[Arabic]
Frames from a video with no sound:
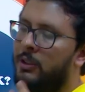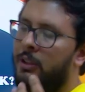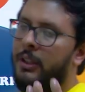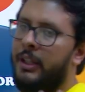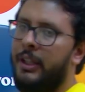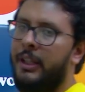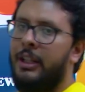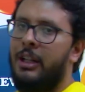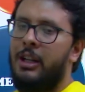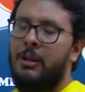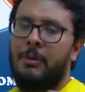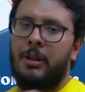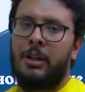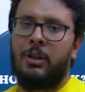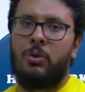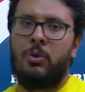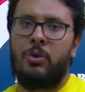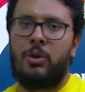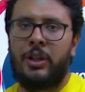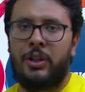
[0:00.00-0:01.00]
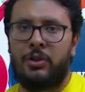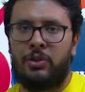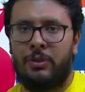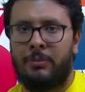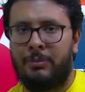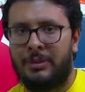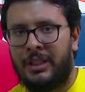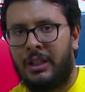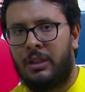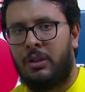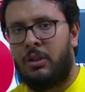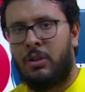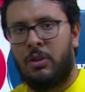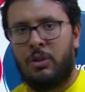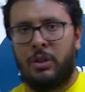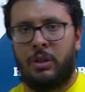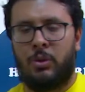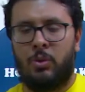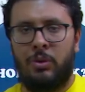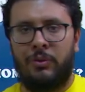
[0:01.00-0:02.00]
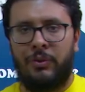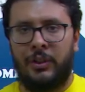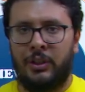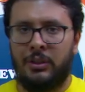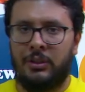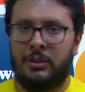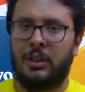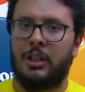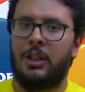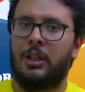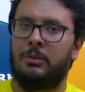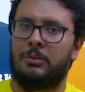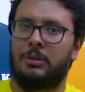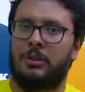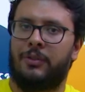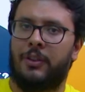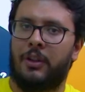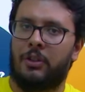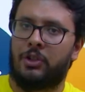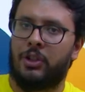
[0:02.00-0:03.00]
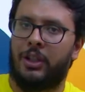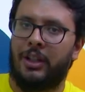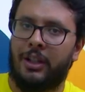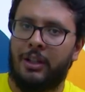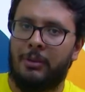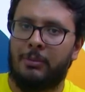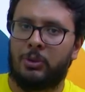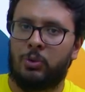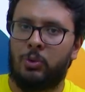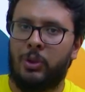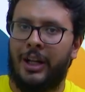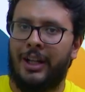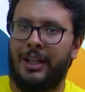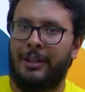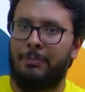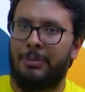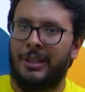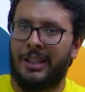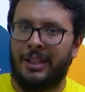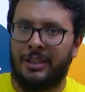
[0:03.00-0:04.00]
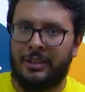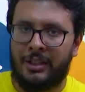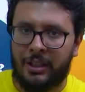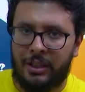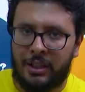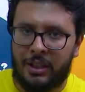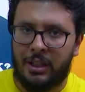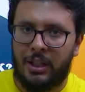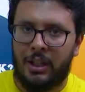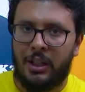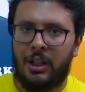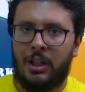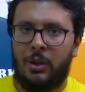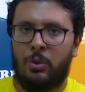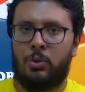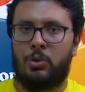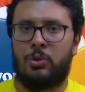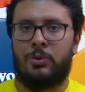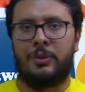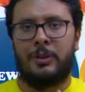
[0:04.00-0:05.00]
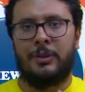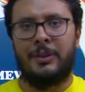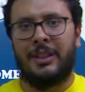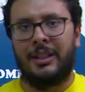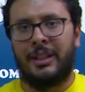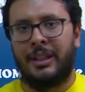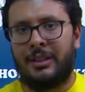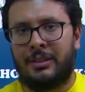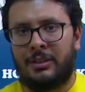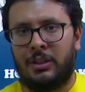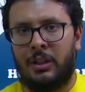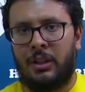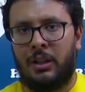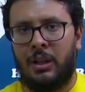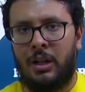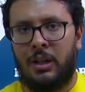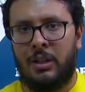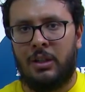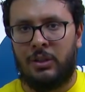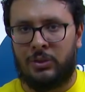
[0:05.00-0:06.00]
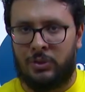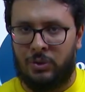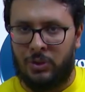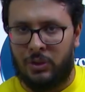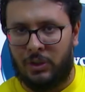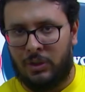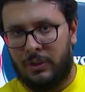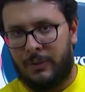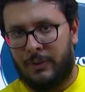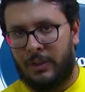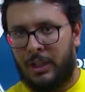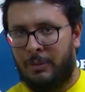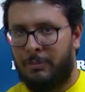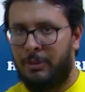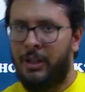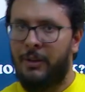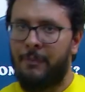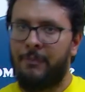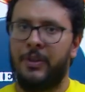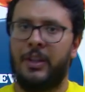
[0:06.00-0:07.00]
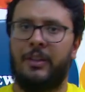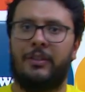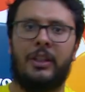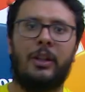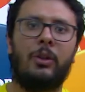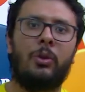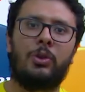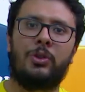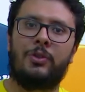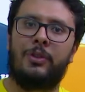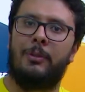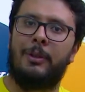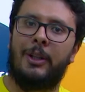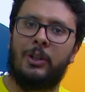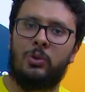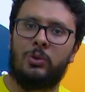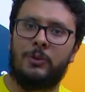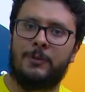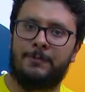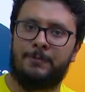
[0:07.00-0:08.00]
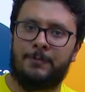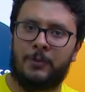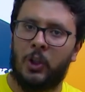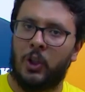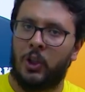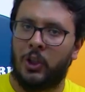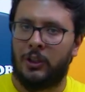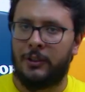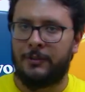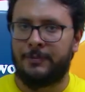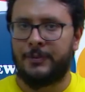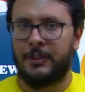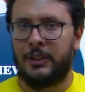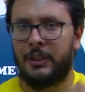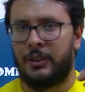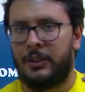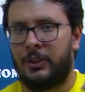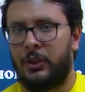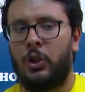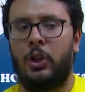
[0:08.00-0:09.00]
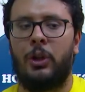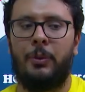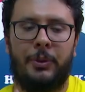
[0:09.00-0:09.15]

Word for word: اللي جاي هيبقى الكوريكشن بتاع الار ايكويفالنت تتفرجش عليه غير لما تكون حليت بايدك وتشوف تبدا ايه تصلح اخطائك جميل تعال نخش في اللي بعده يلا يلا